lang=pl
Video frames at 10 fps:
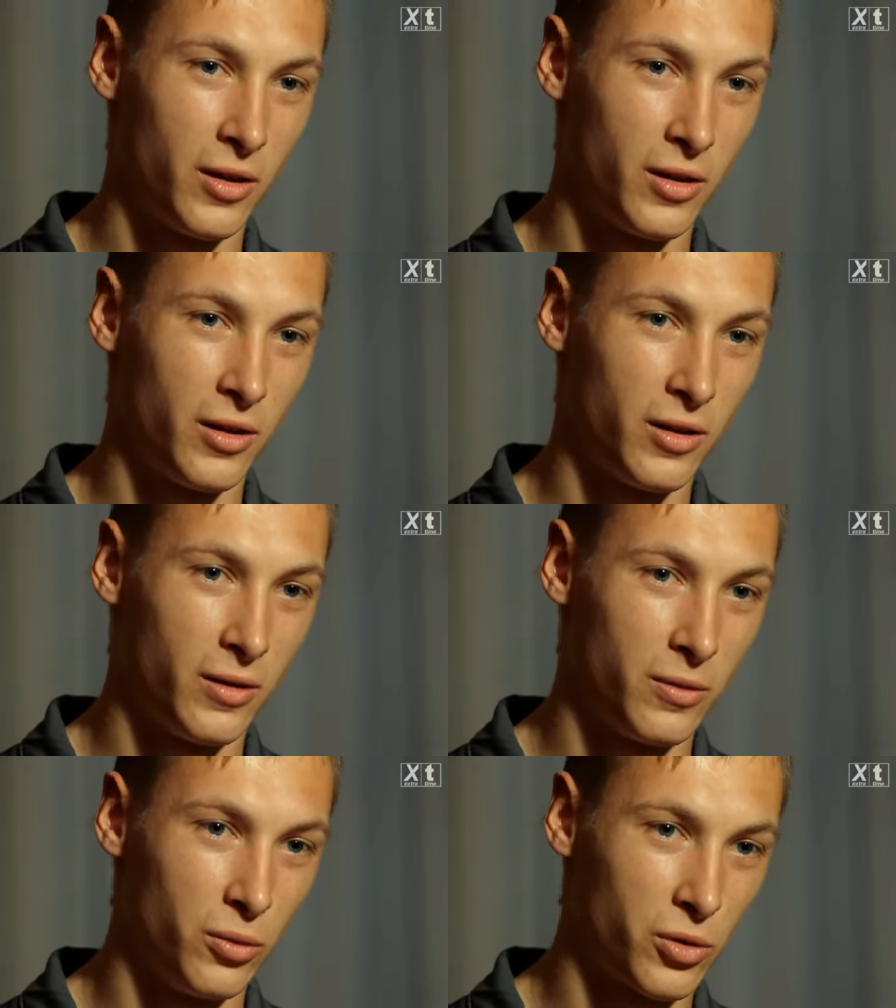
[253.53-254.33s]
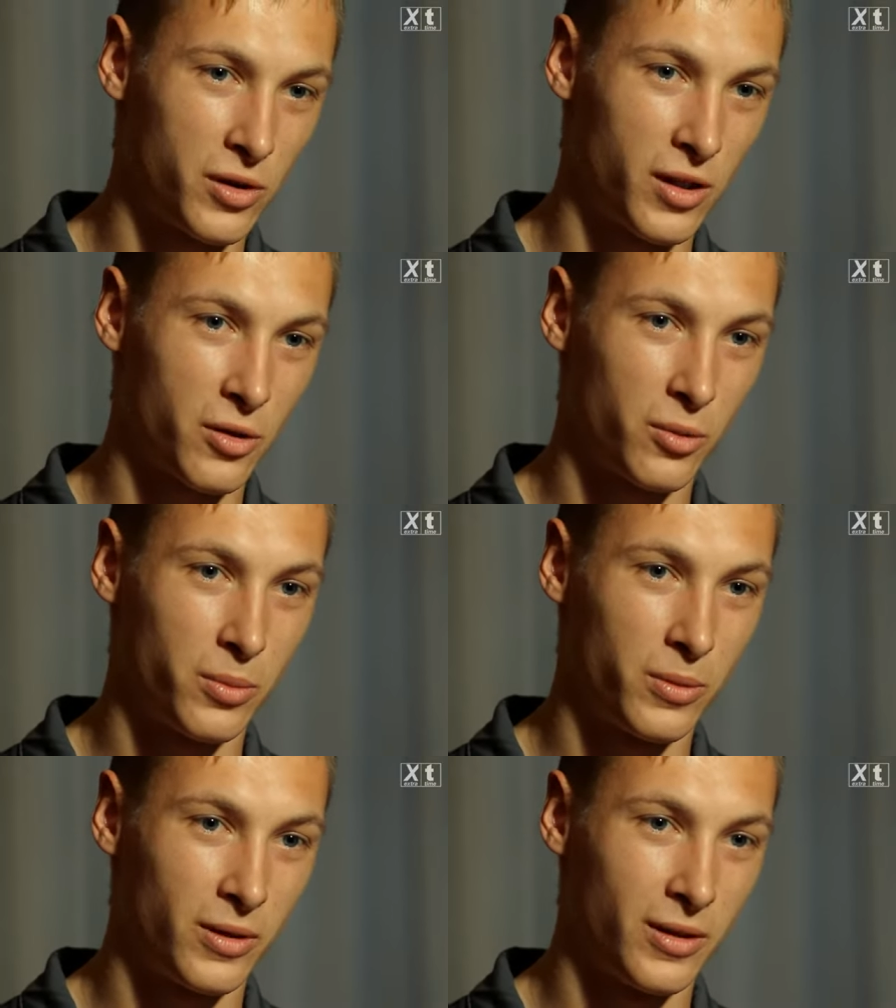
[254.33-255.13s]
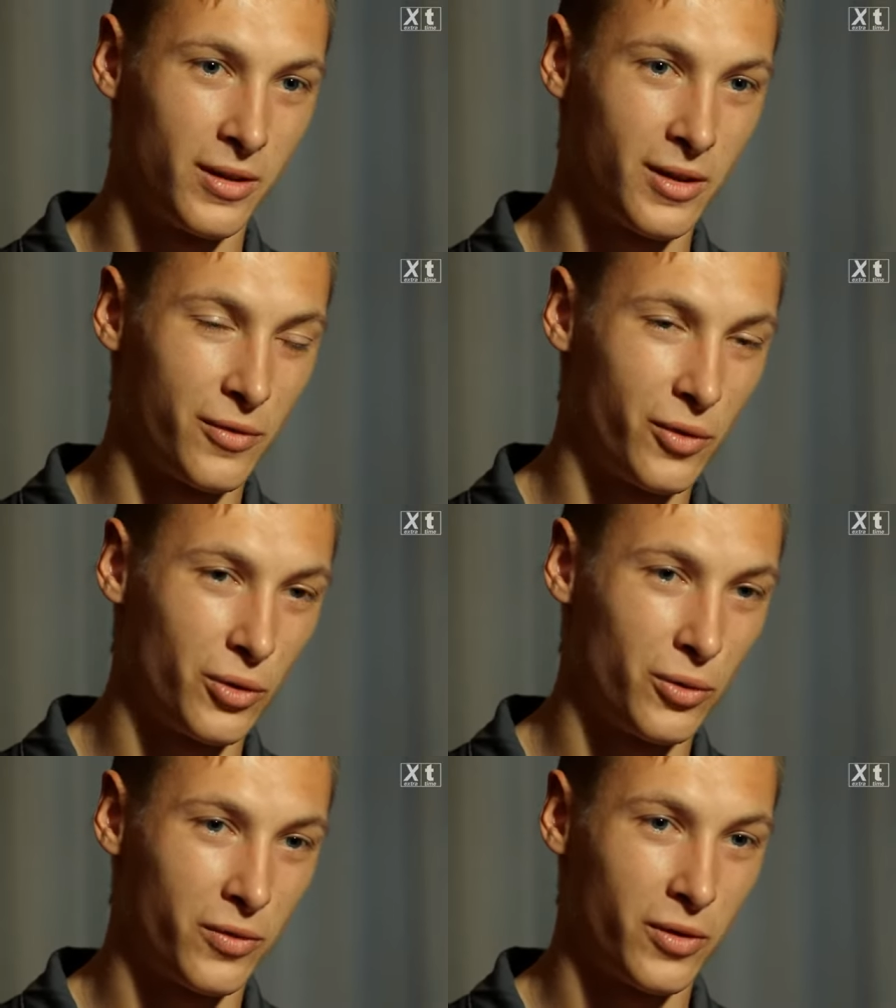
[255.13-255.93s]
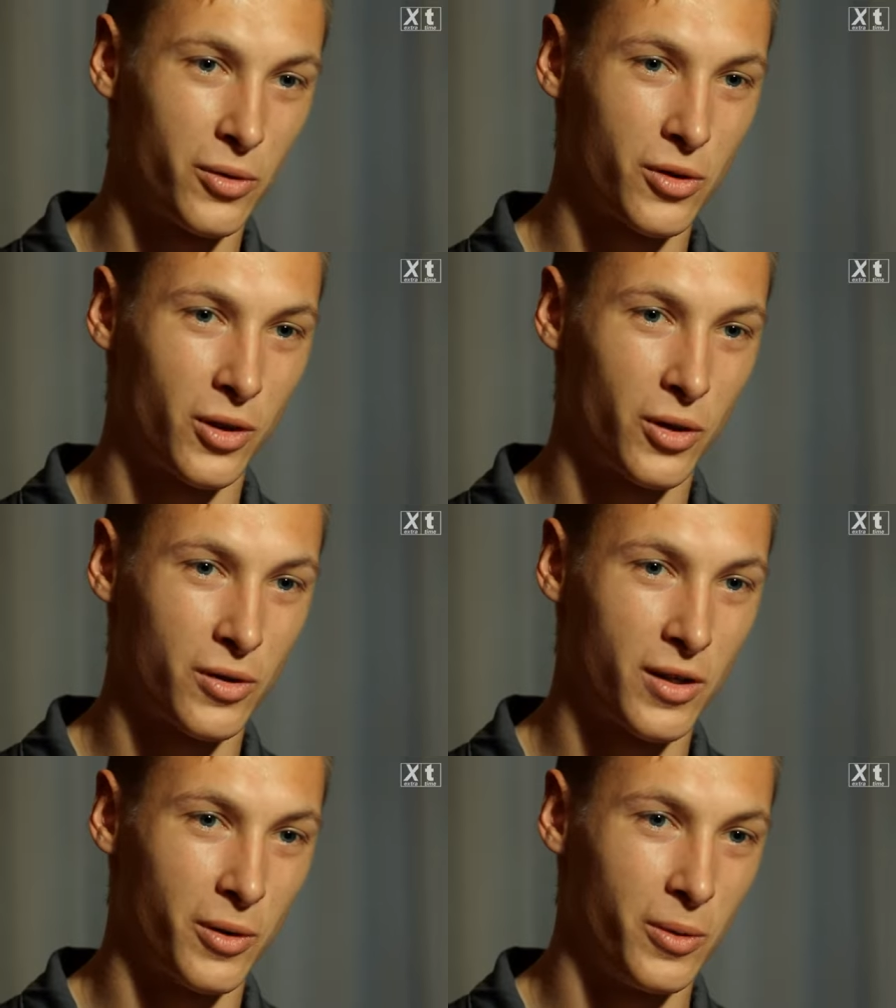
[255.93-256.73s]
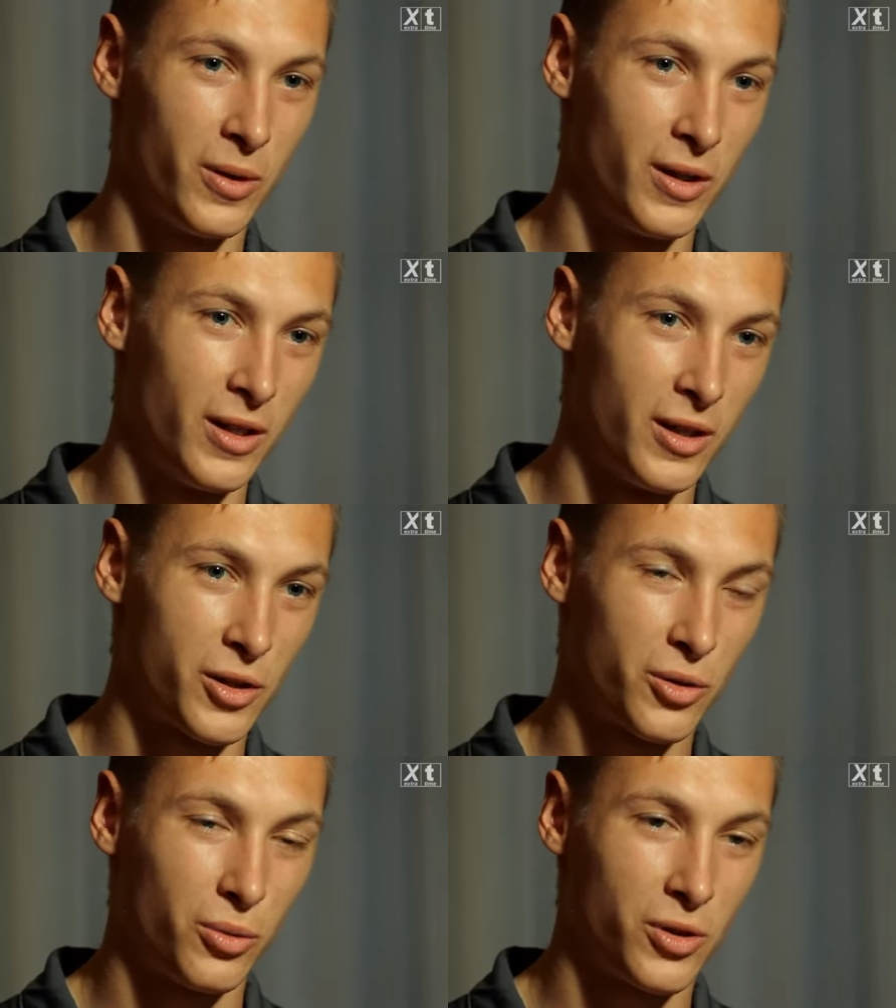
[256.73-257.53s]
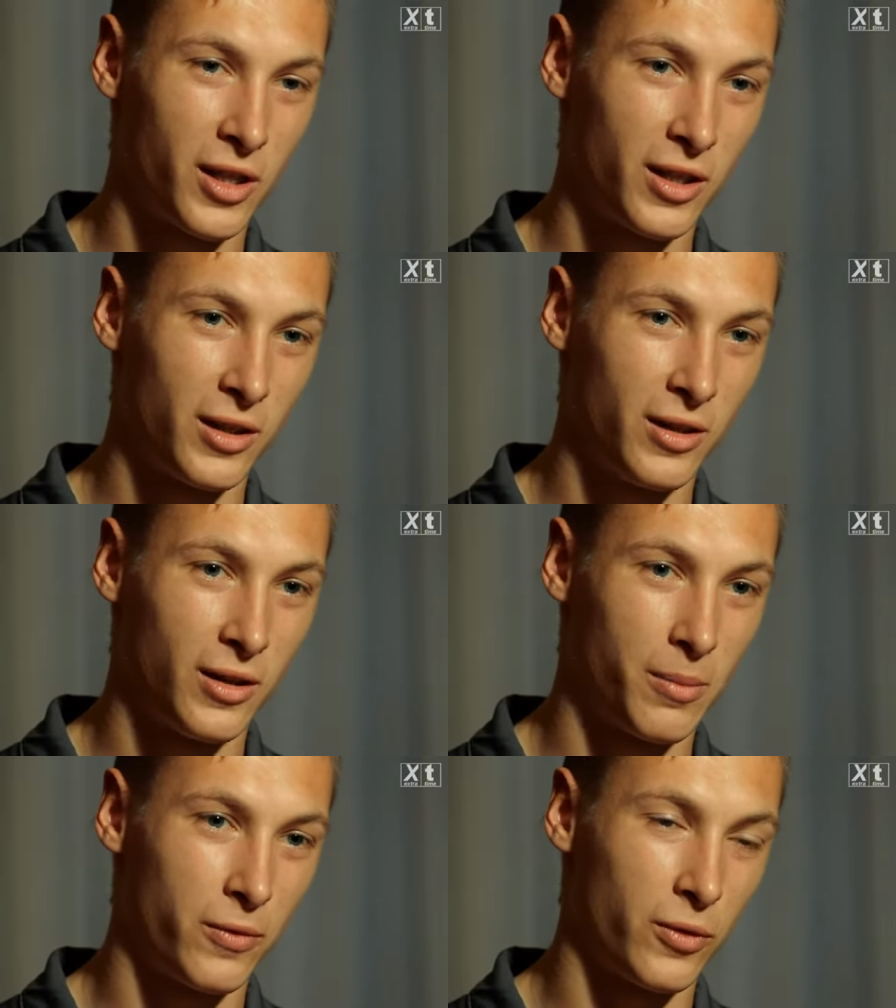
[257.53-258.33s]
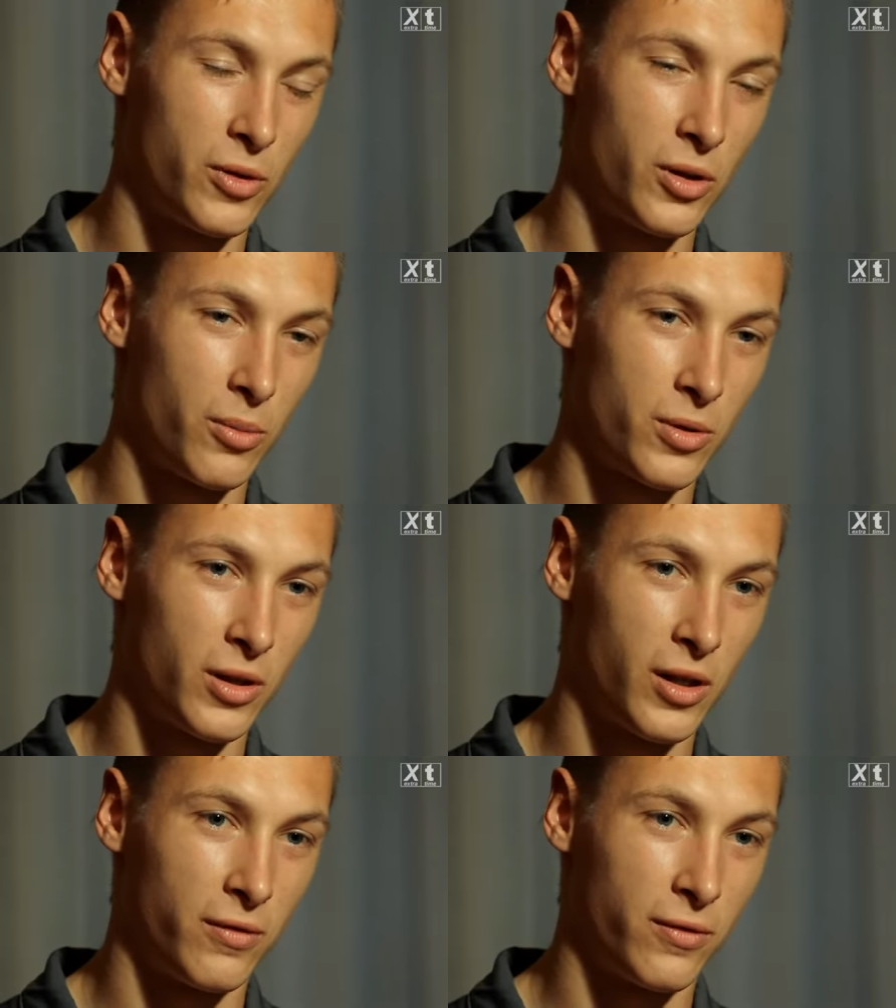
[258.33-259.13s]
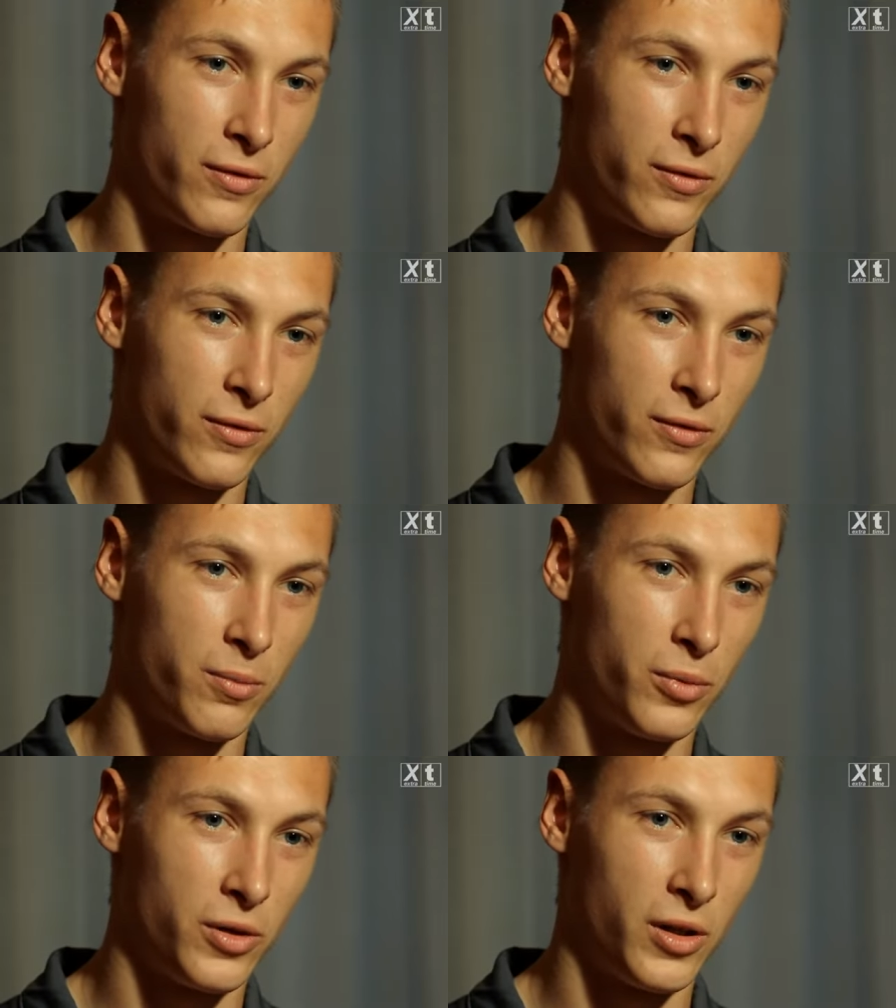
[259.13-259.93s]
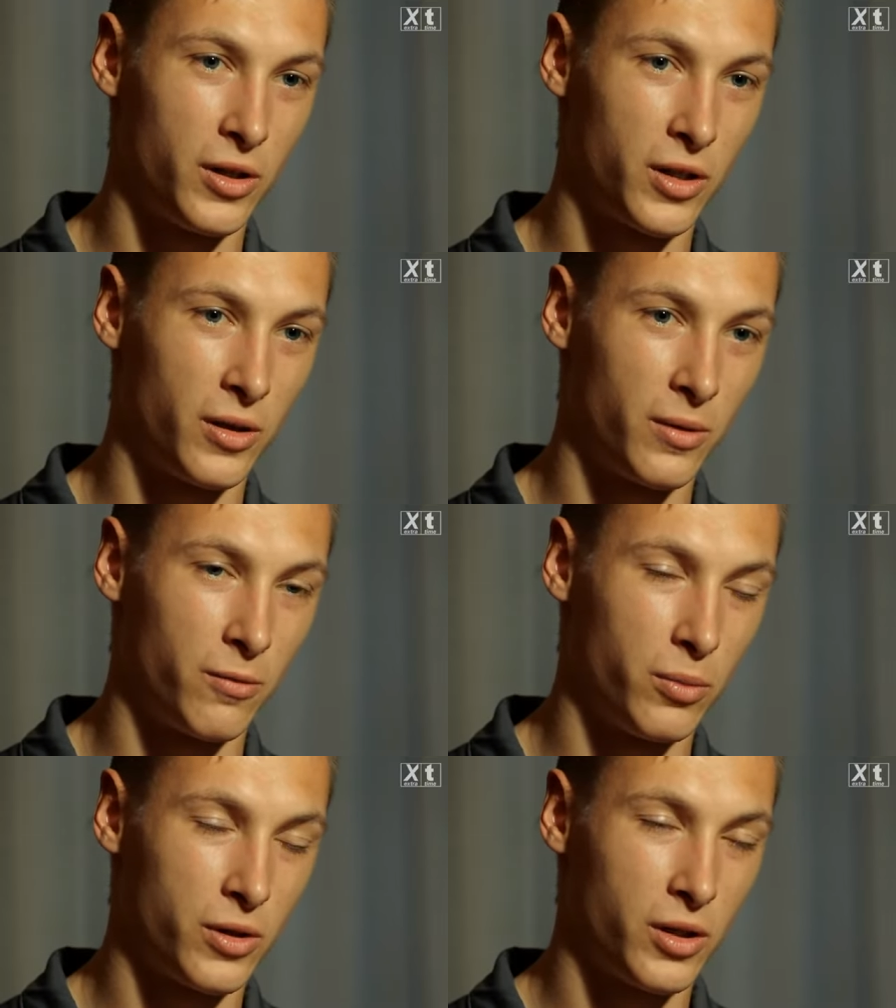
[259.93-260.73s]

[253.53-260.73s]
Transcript: E, duży zasób e, zwodów i różnego rodzaju sztuczek i na pewno się to przyda w, w